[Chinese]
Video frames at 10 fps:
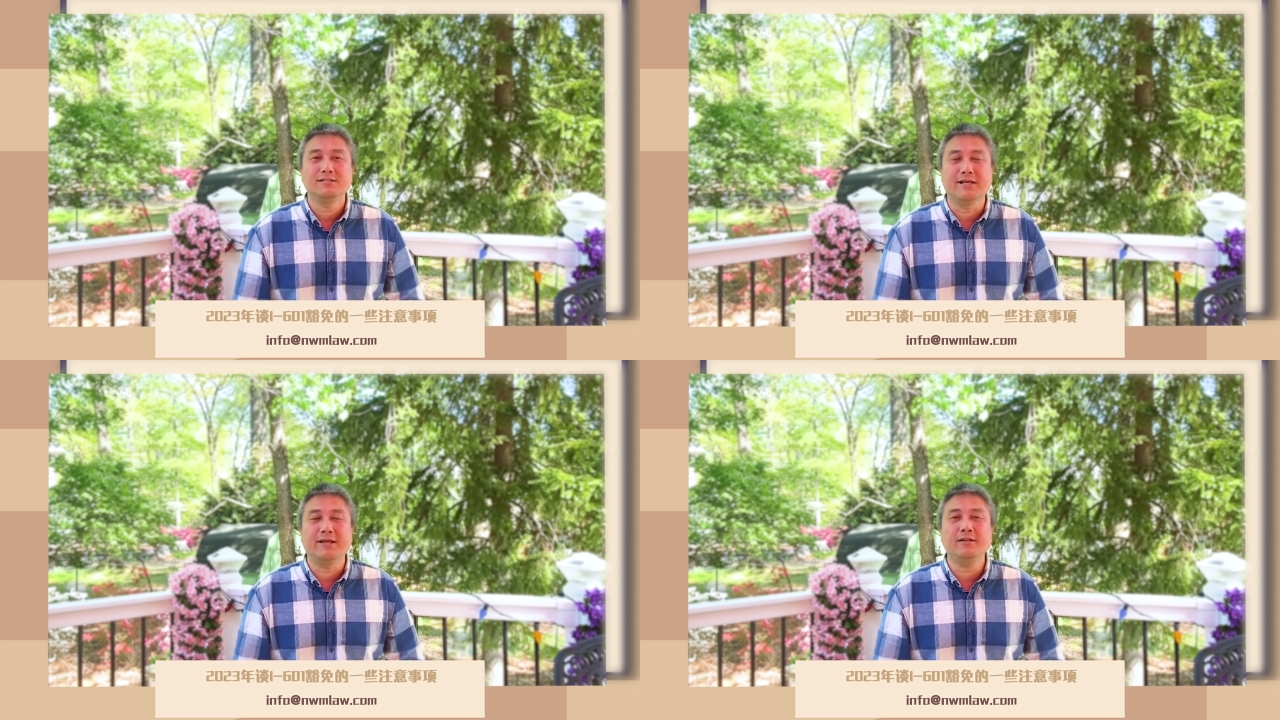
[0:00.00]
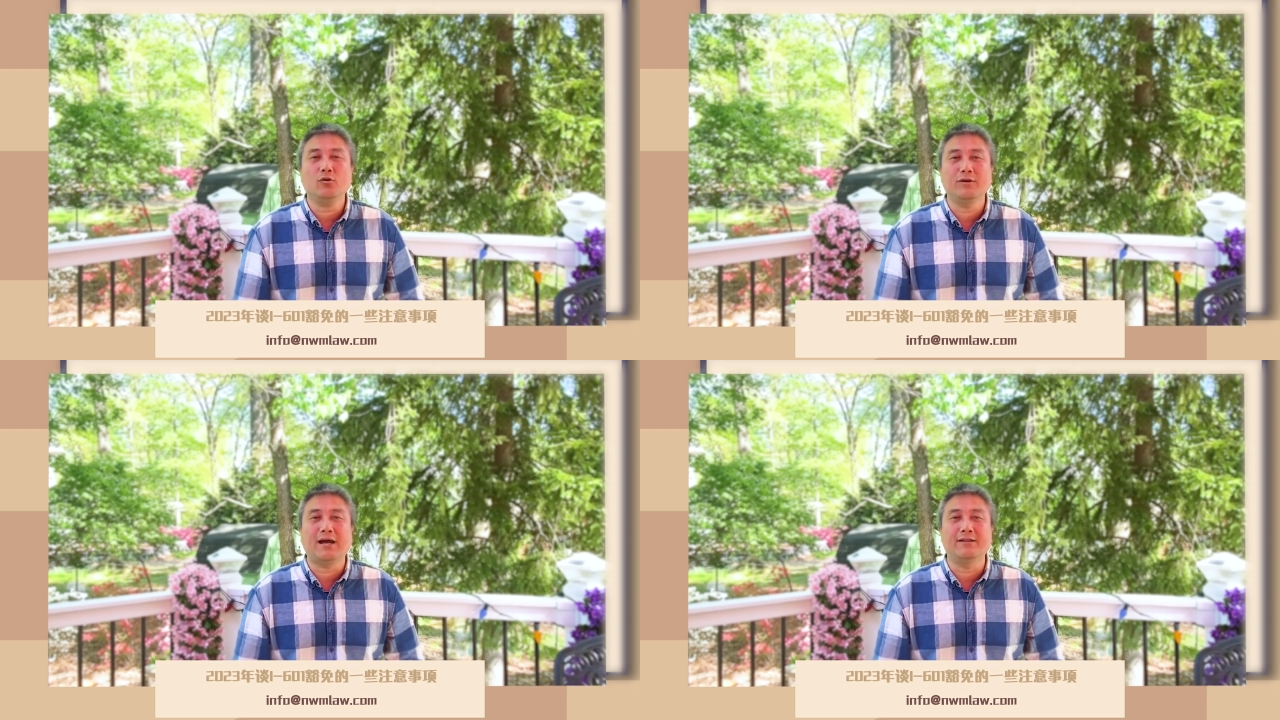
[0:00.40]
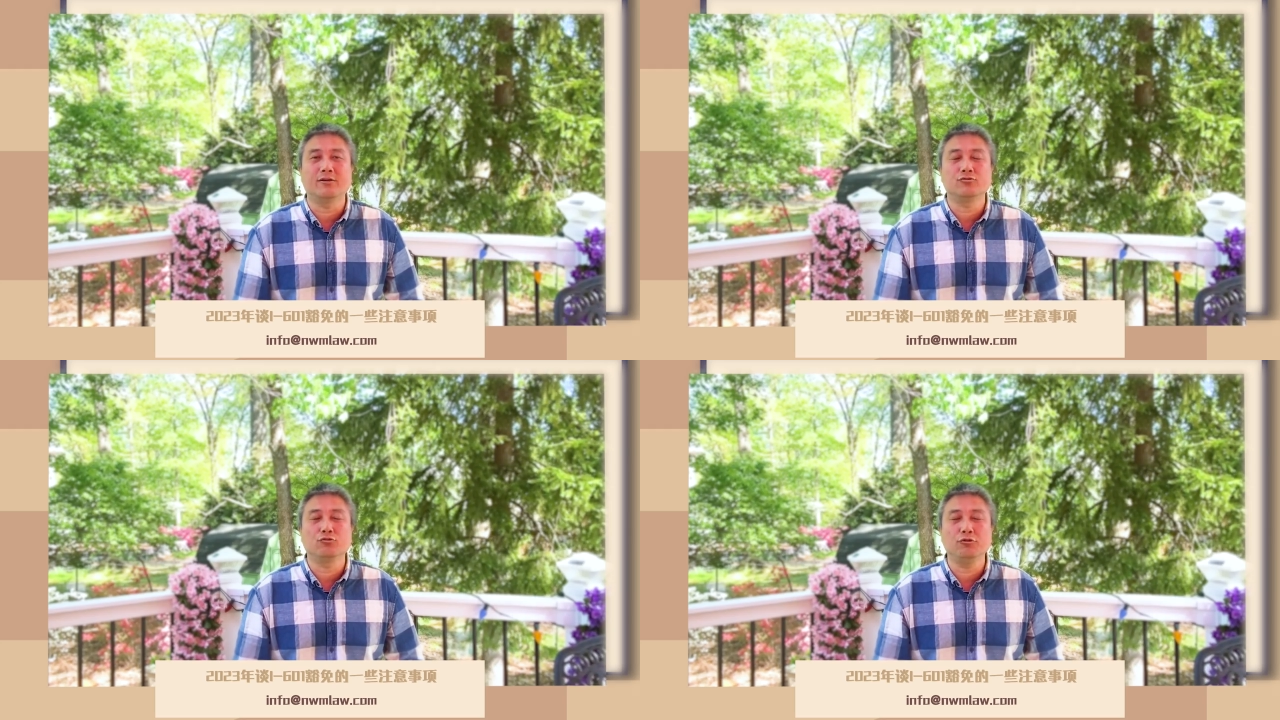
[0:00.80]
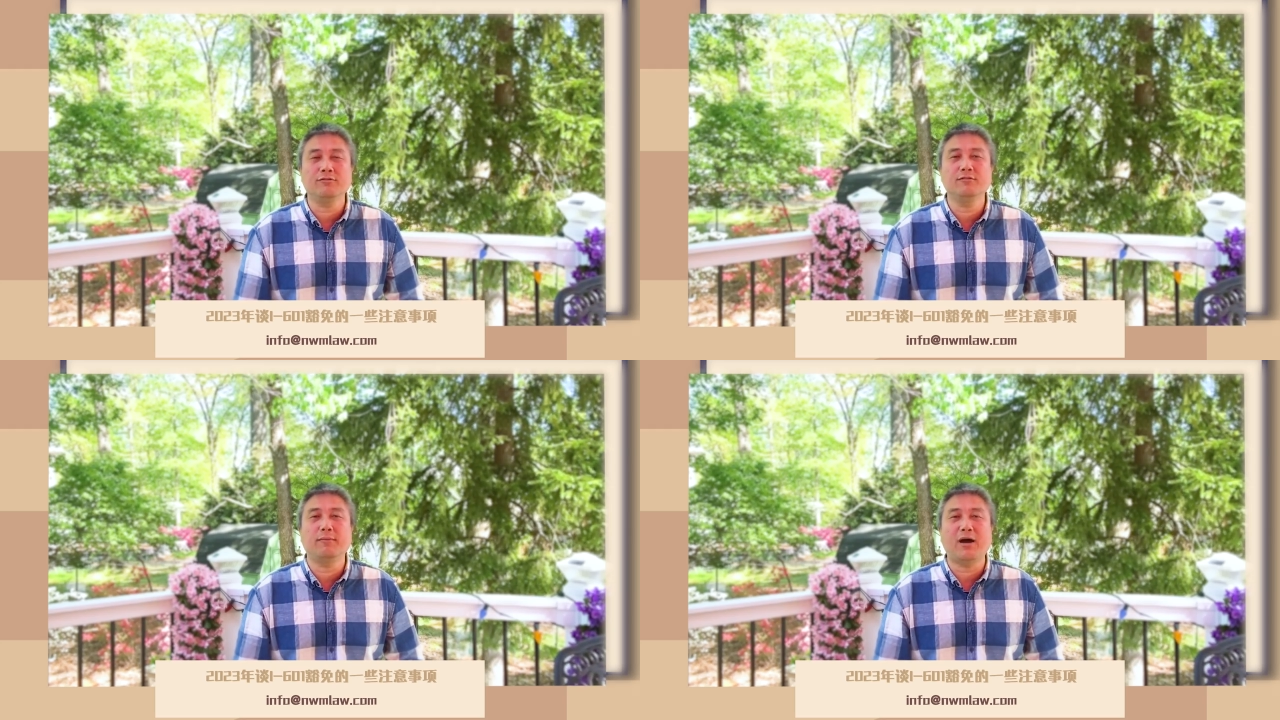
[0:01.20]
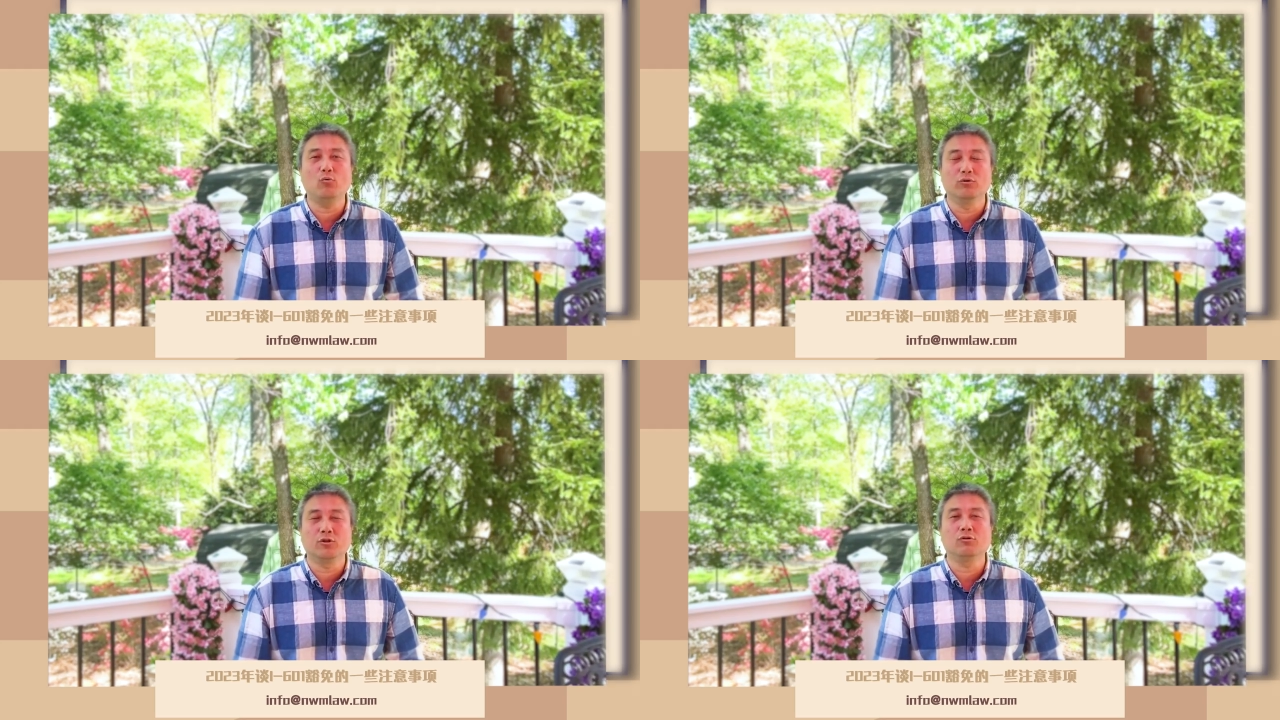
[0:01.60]
简单的回答呢是，对于四八
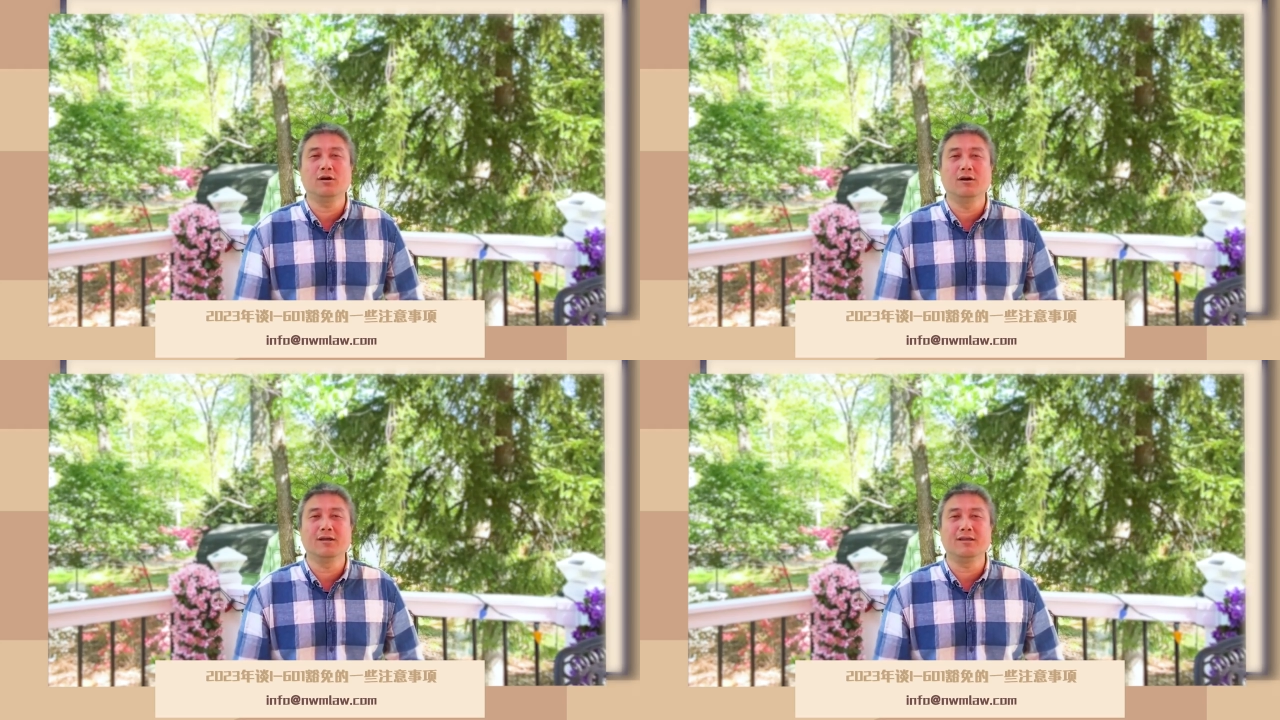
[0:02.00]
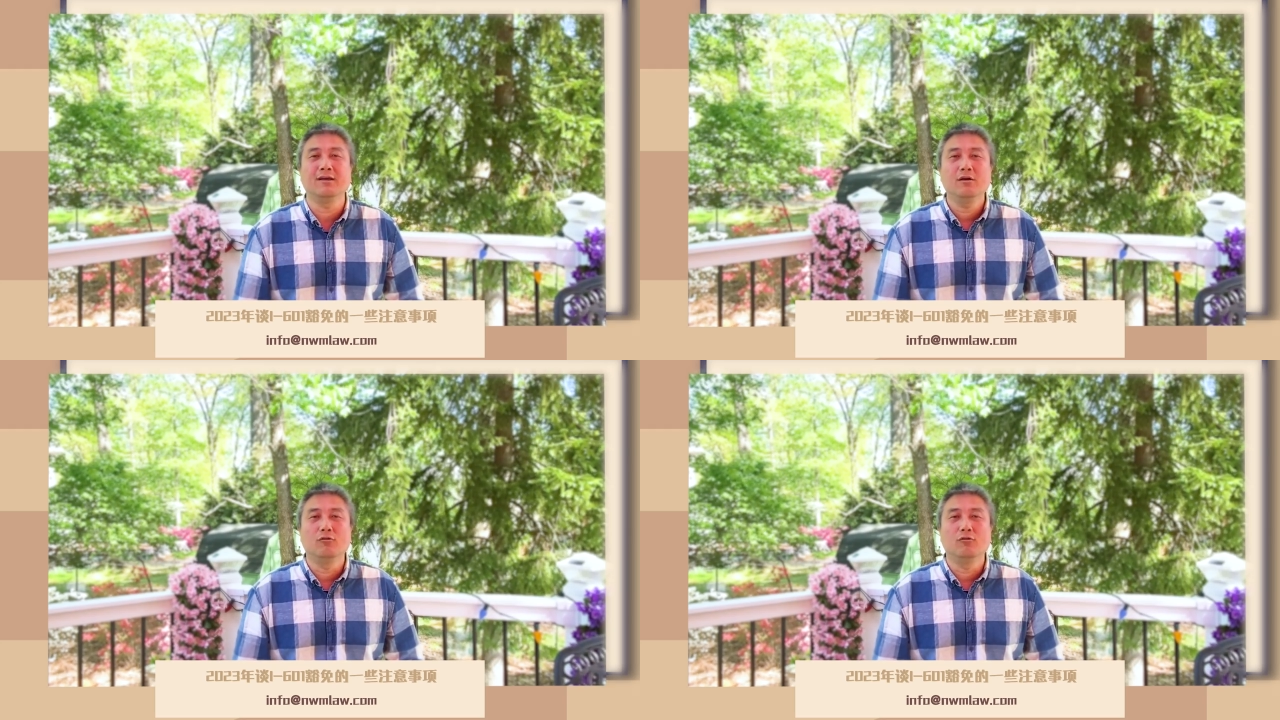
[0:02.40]
五都可以。